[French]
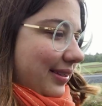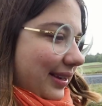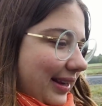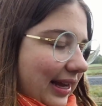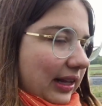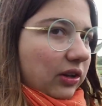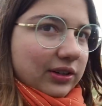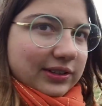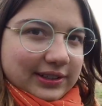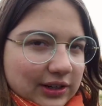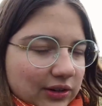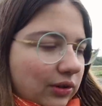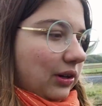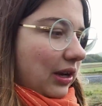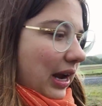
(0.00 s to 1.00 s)
C'est
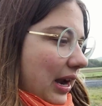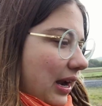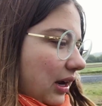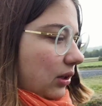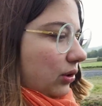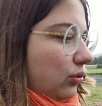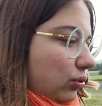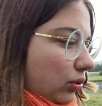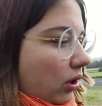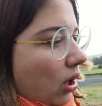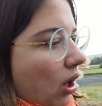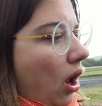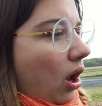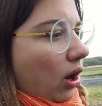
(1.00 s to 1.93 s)
14,50 l'aller-retour.